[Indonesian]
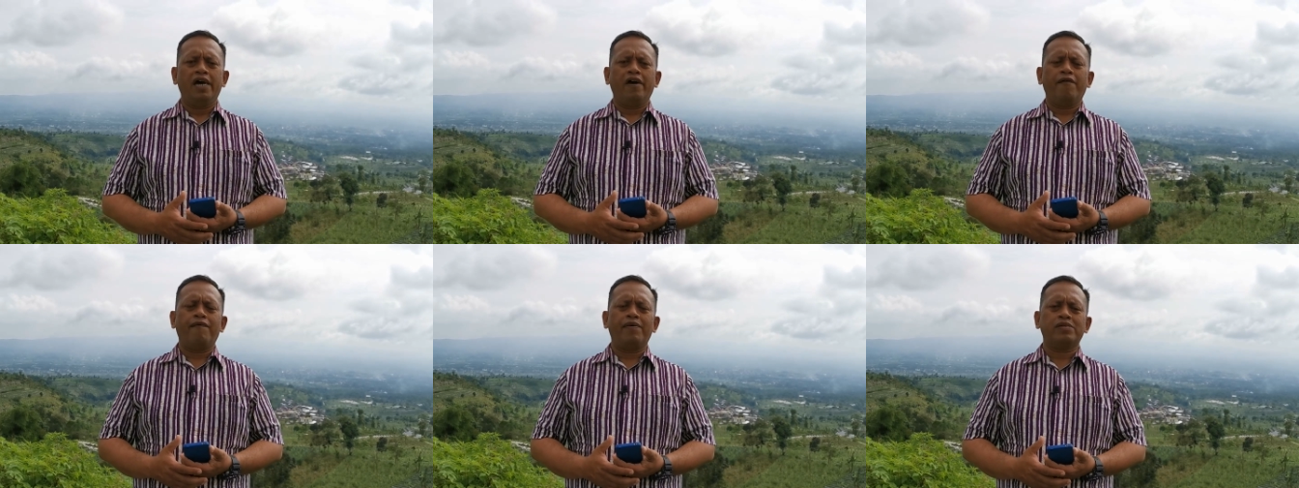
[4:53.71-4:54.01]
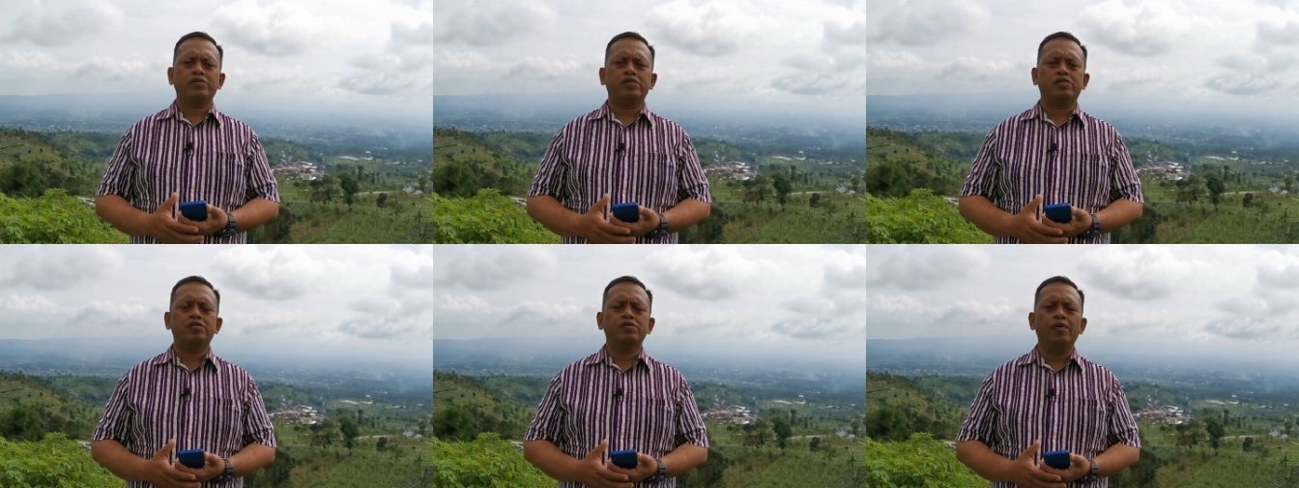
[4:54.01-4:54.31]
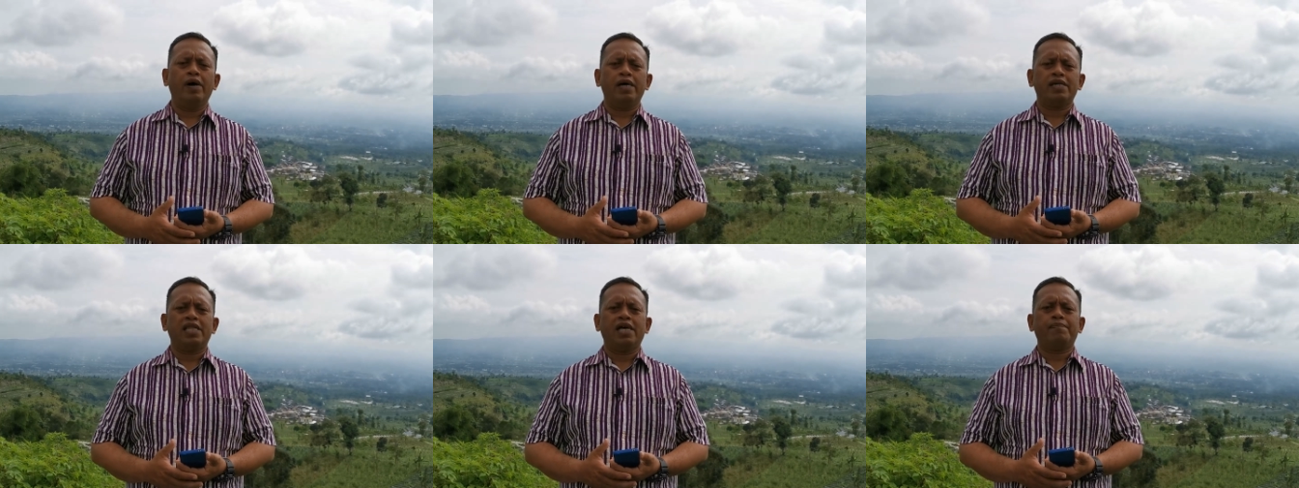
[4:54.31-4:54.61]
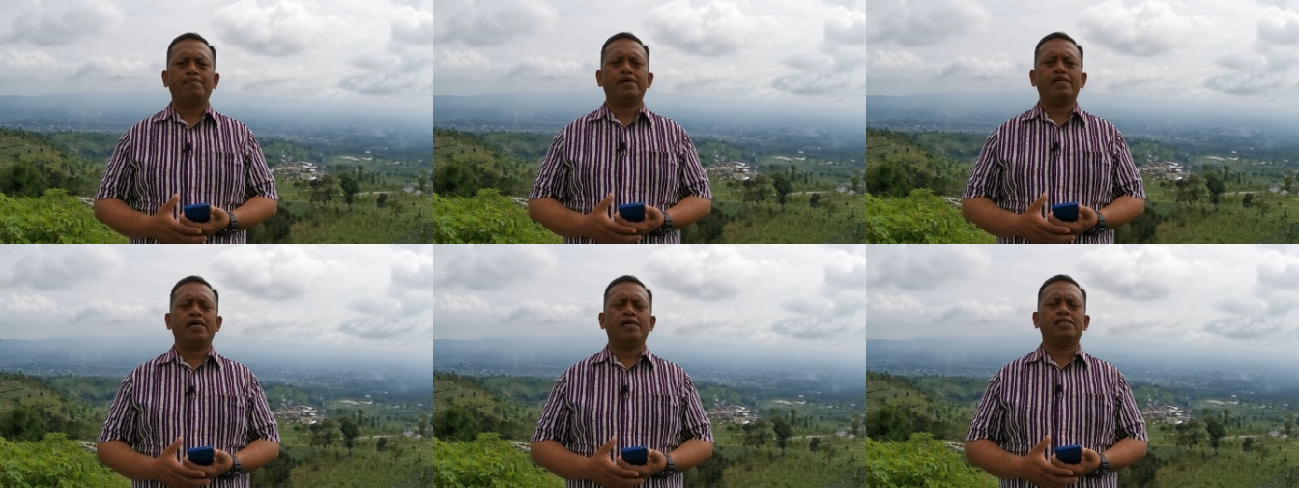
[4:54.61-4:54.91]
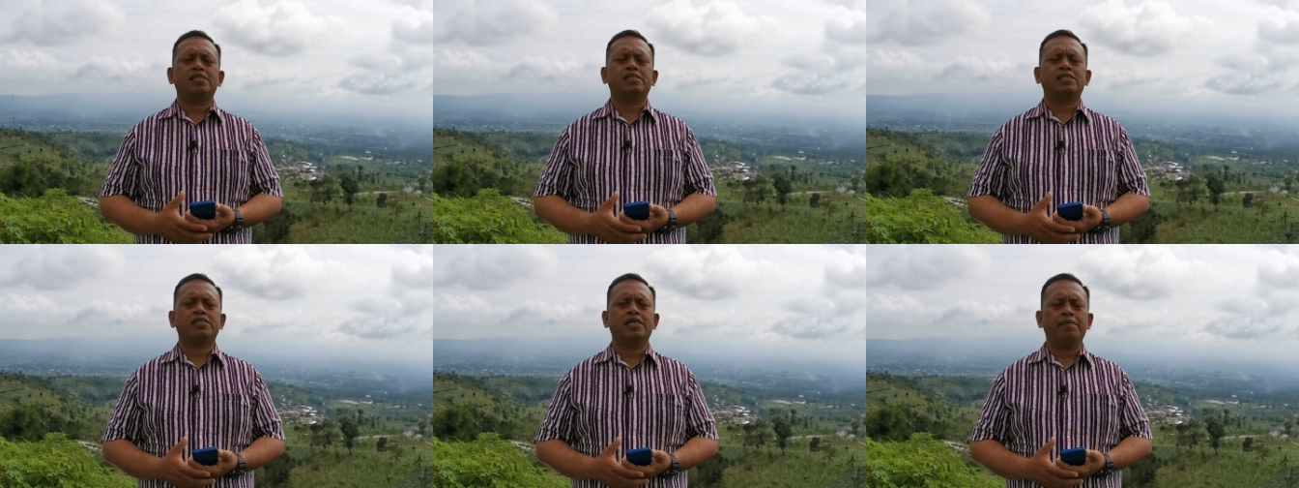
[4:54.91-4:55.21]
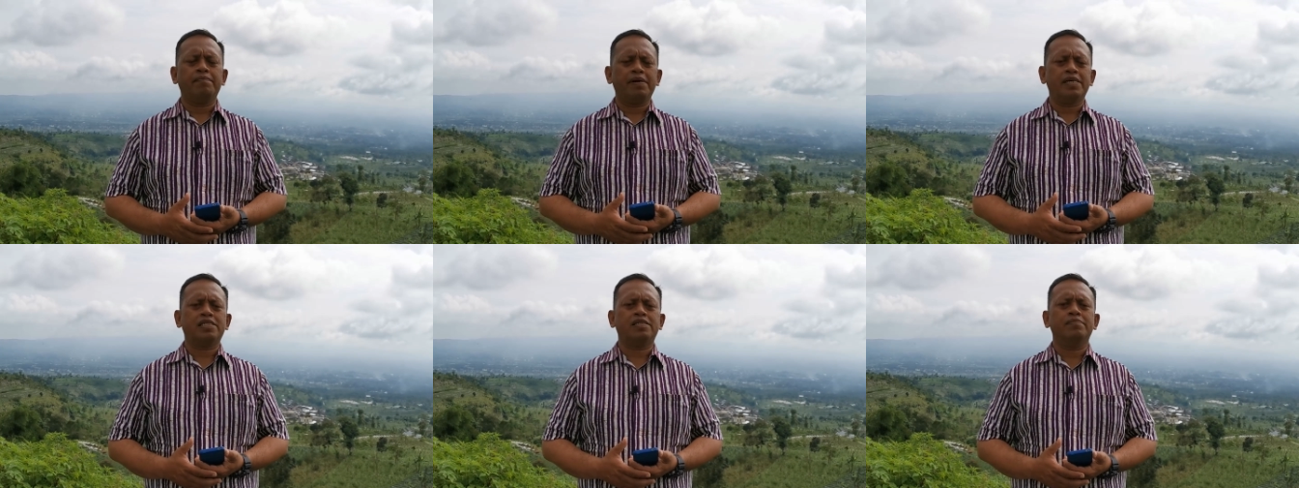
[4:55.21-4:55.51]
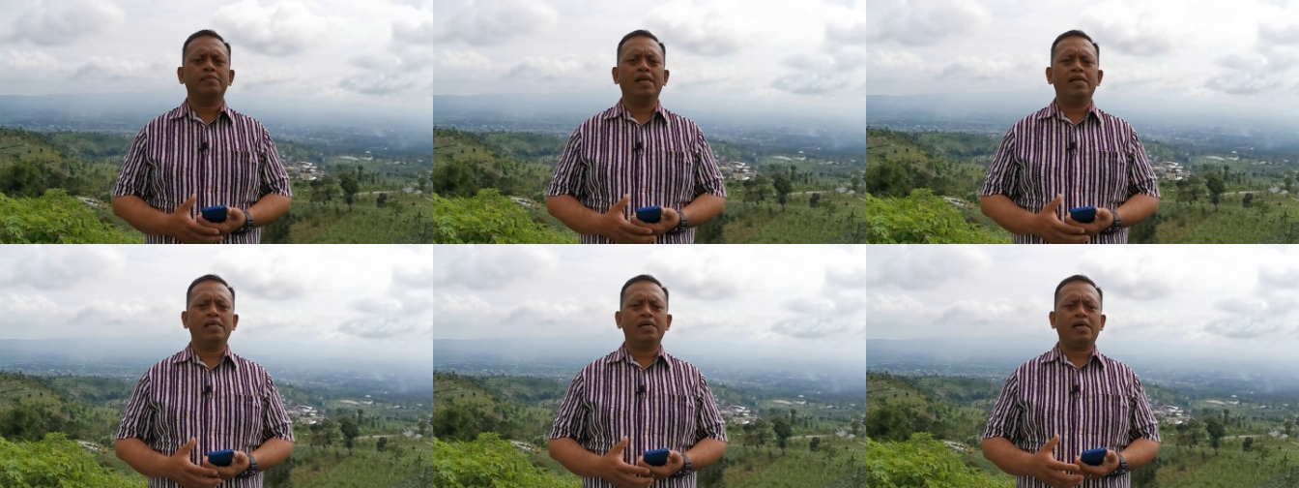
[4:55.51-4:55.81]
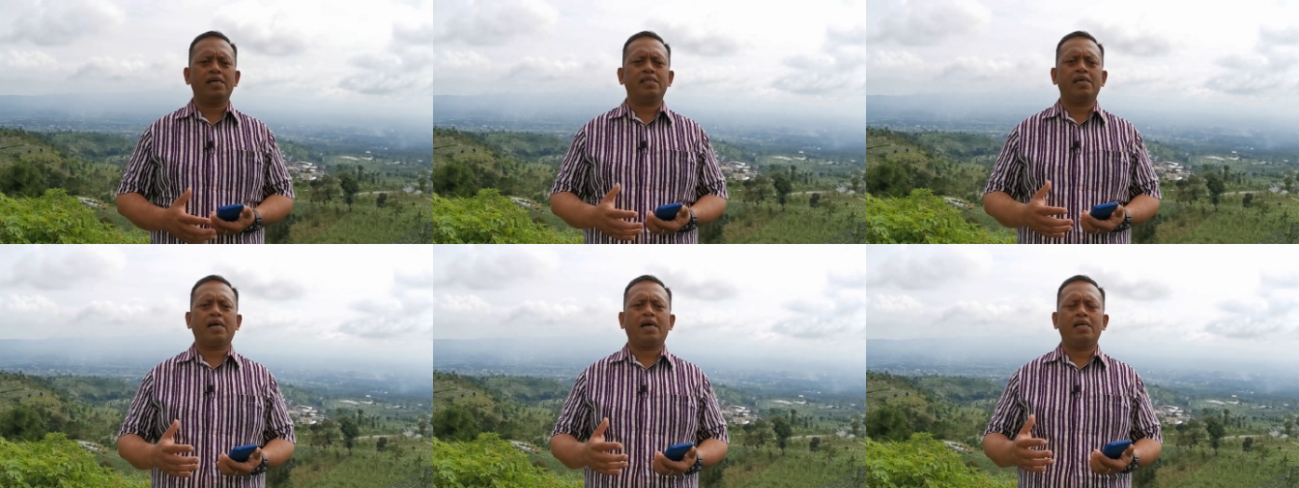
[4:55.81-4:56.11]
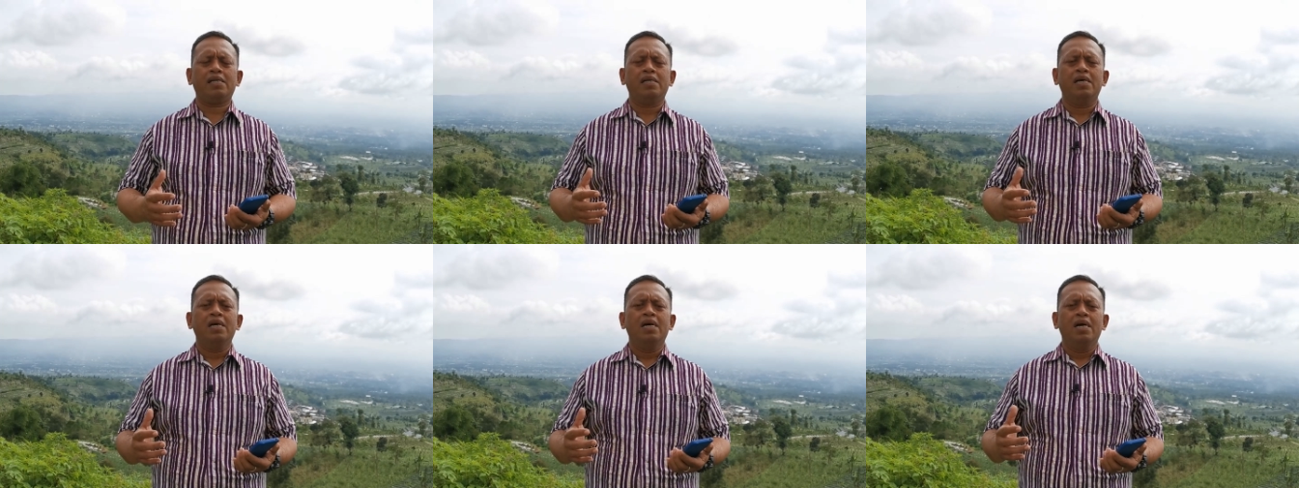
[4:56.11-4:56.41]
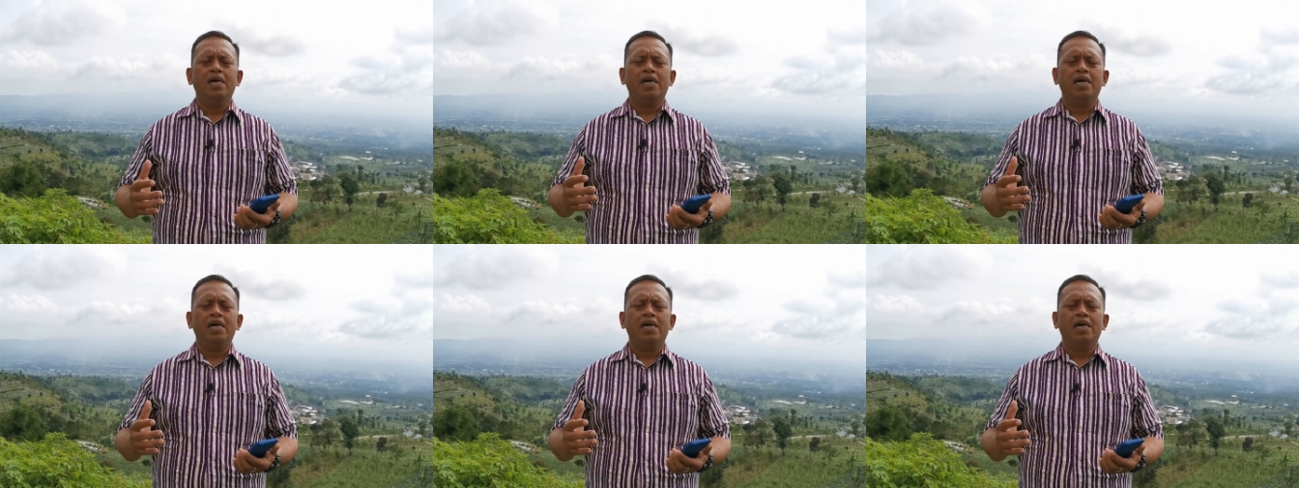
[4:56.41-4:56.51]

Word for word: Efesus 2 ayat 8 sampai 9 dikatakan